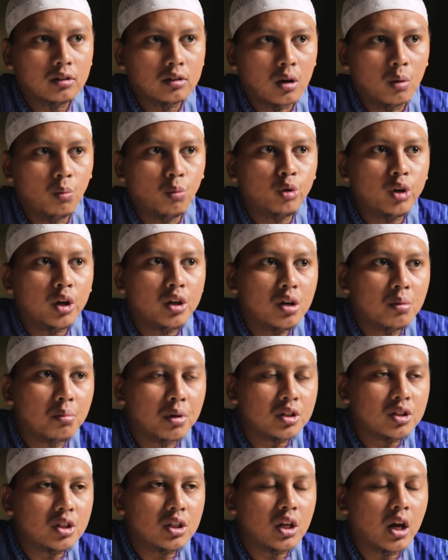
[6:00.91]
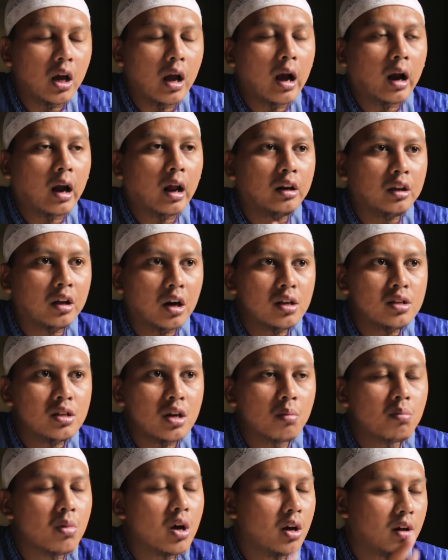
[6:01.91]
kemudian dia berzina akan
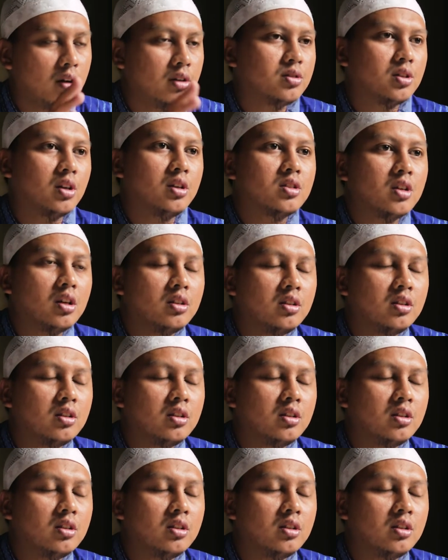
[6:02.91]
dirajam, niscaya saya